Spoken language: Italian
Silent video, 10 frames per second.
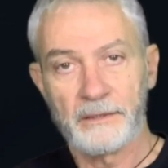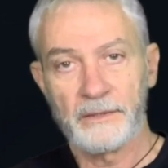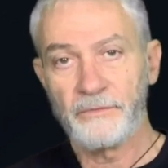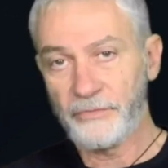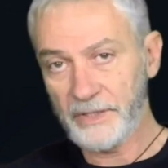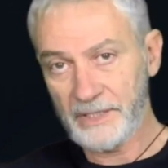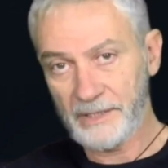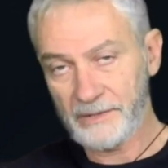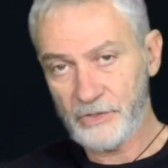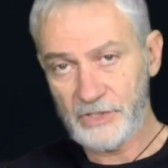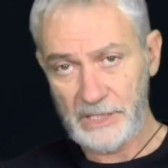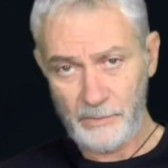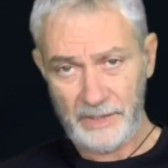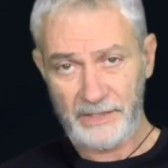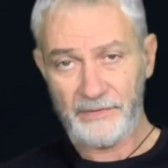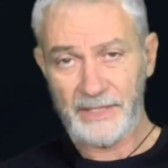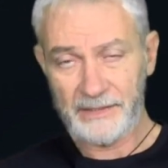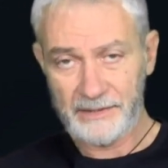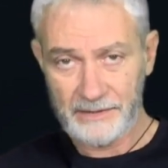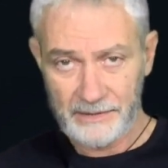Infine ci siamo
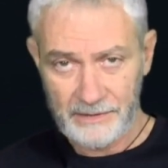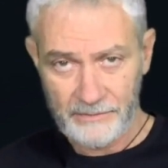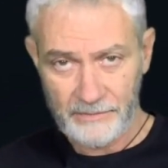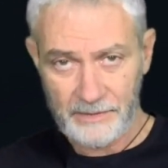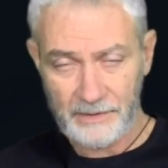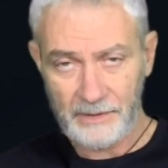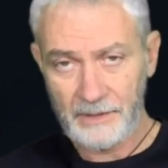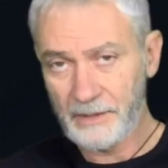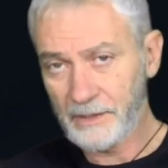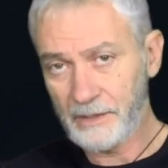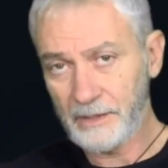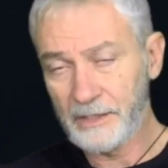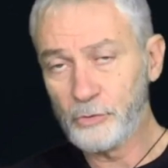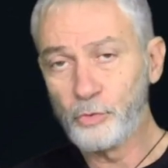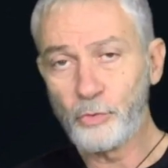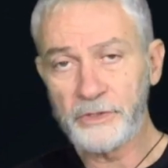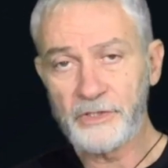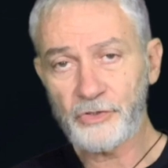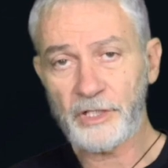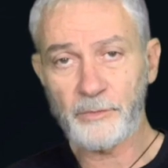arrivati. Eh, il 2
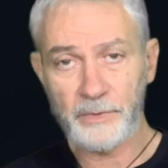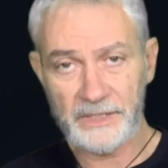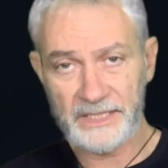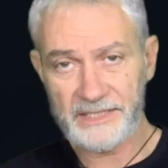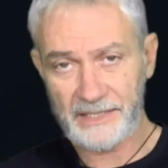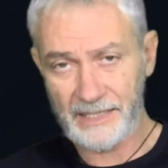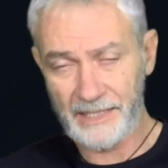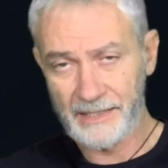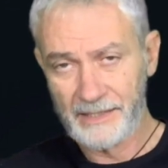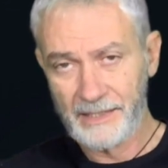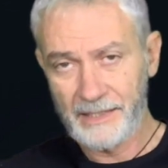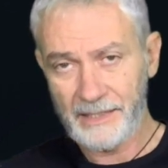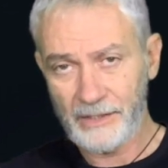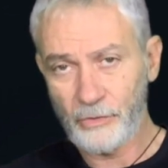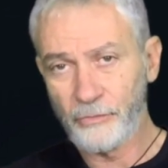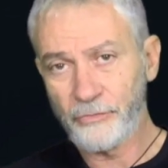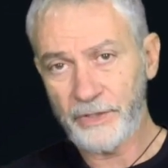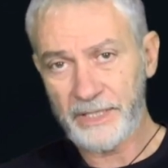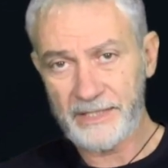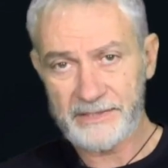dicembre inizierà la
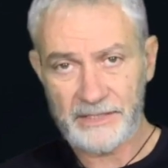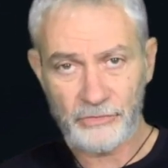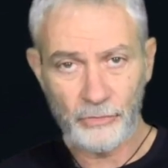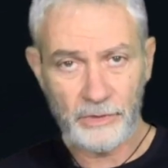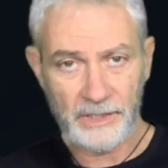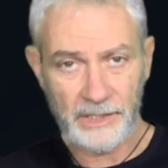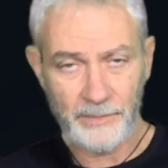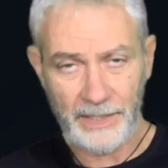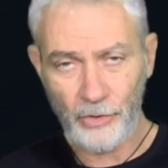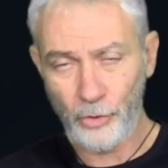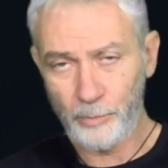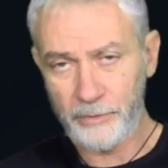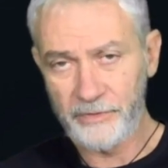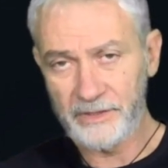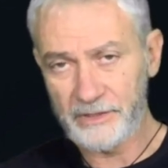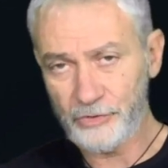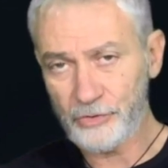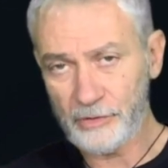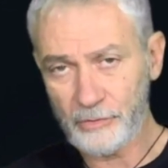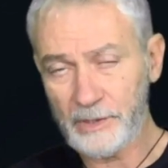conferenza sul clima
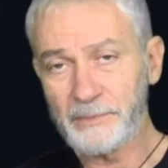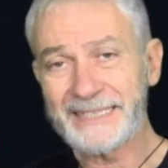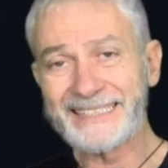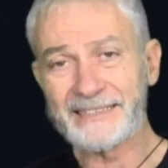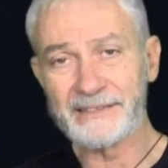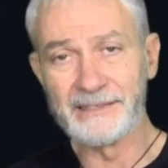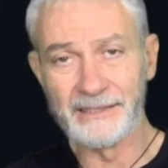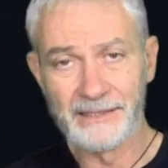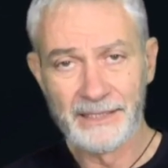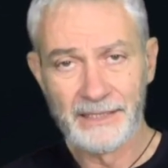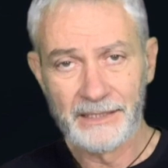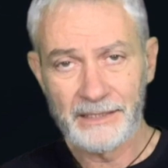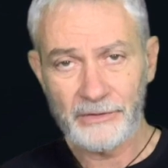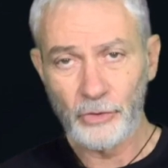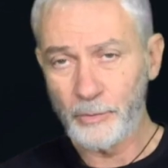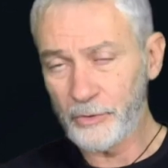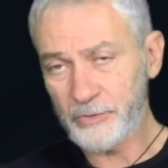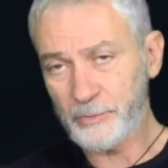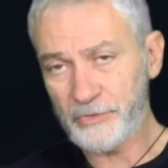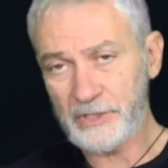COP25 a Madrid, dopo lo
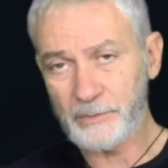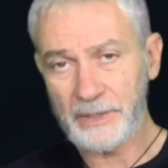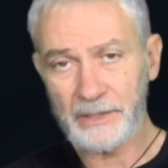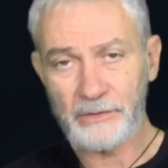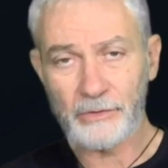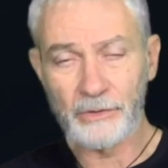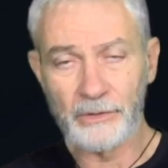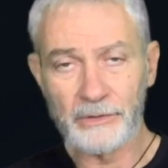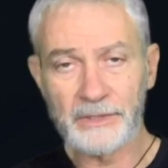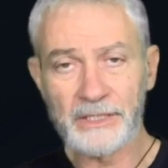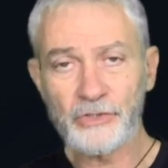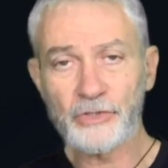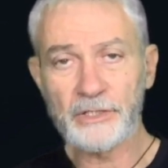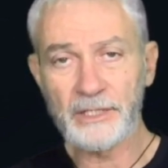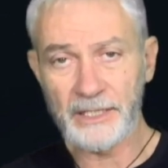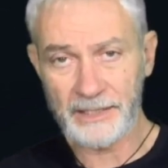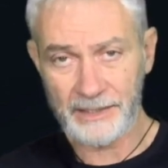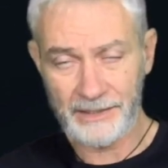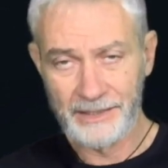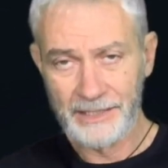spostamento dal Cile
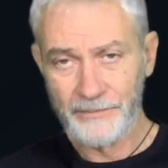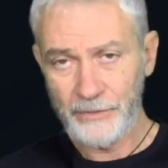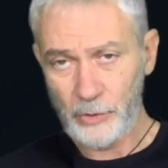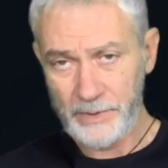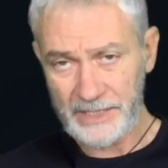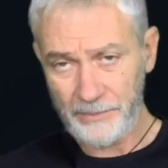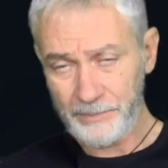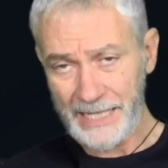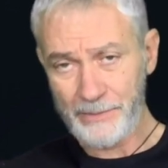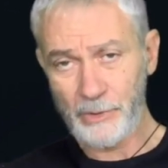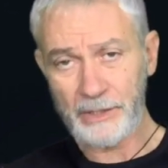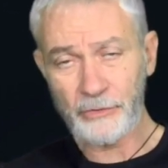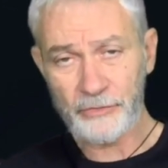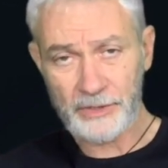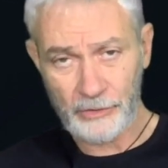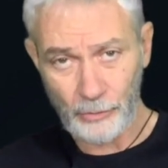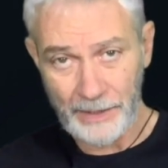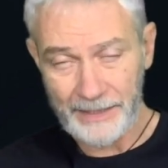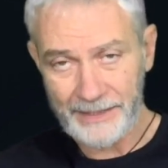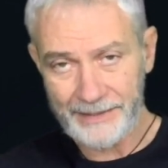che, come sappiamo, ha costretto
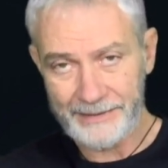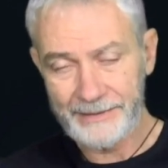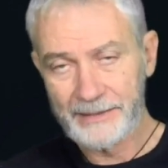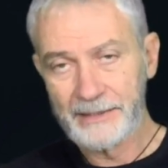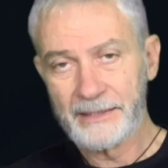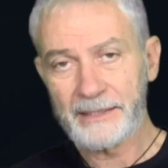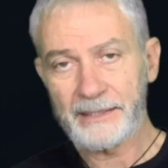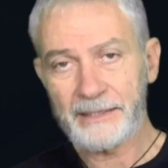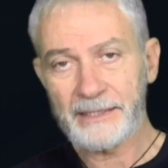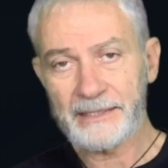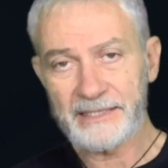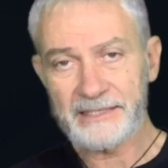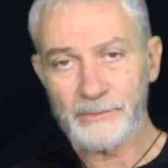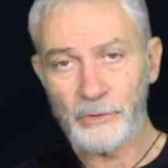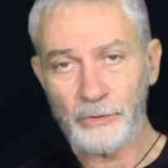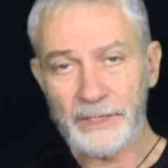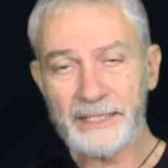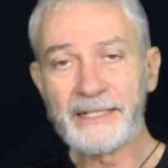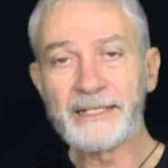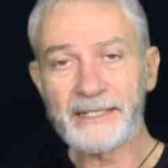anche eh, la testimonial
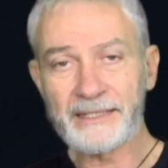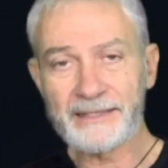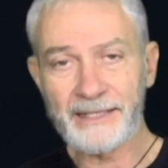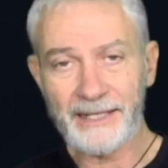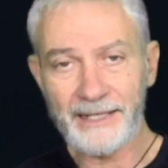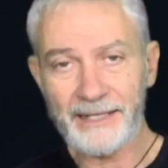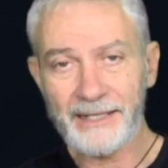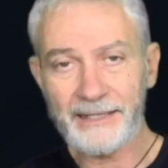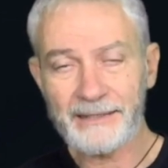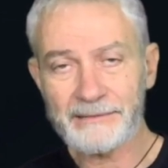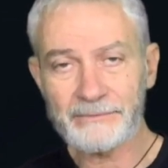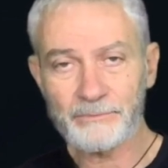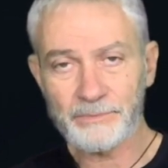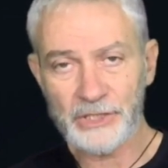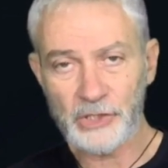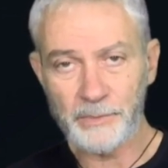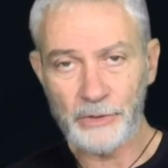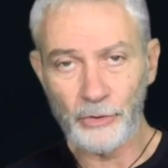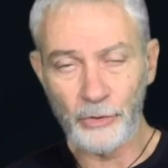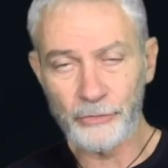Greta a un
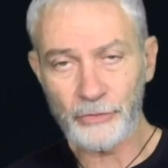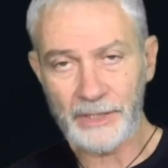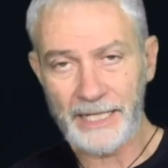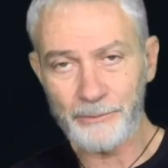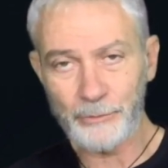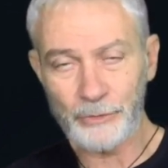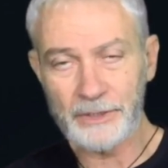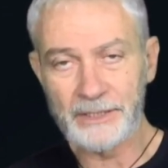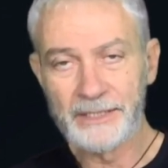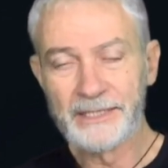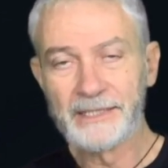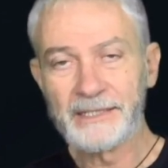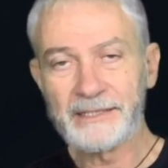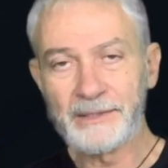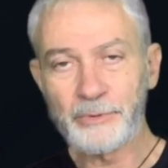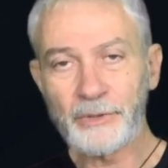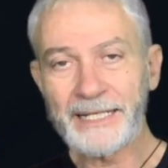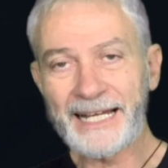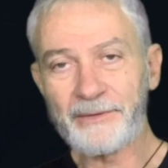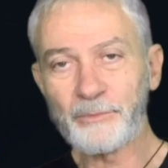precipitoso cambio di, di
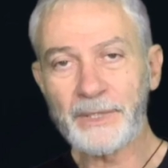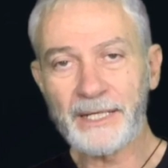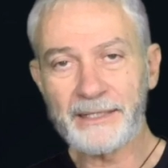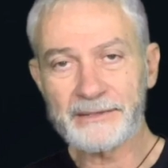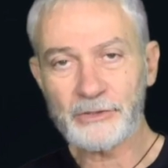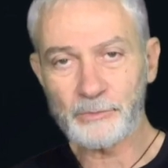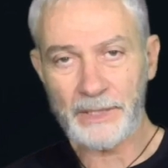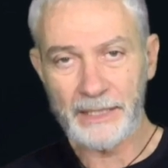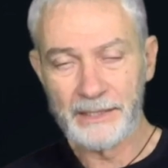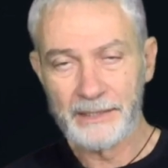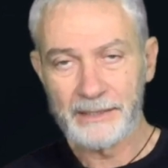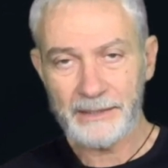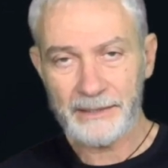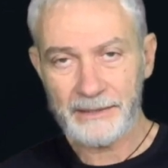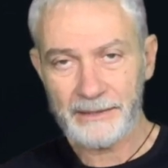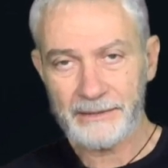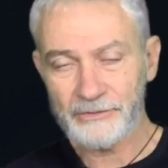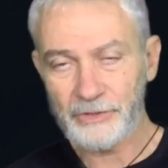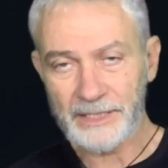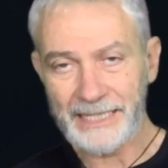programma, insomma, eh,
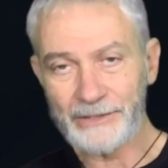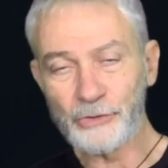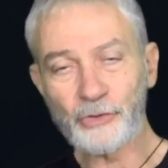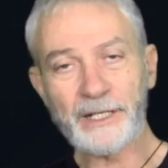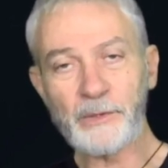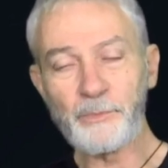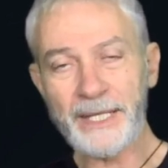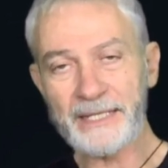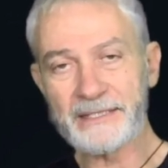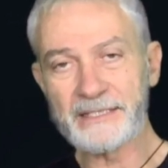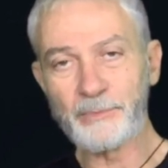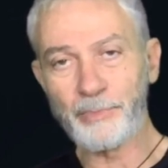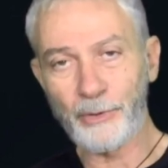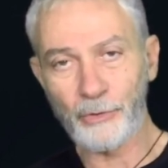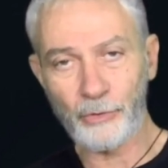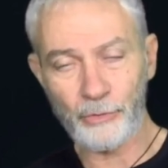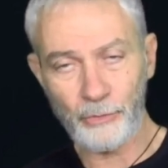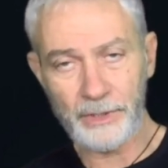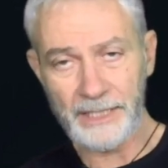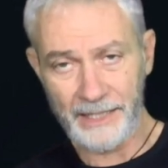cercando di trovare mezzi poco
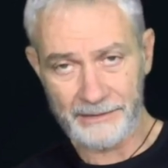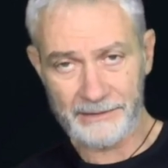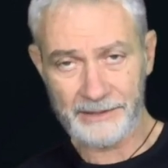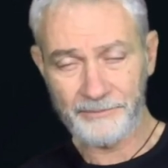inquinanti.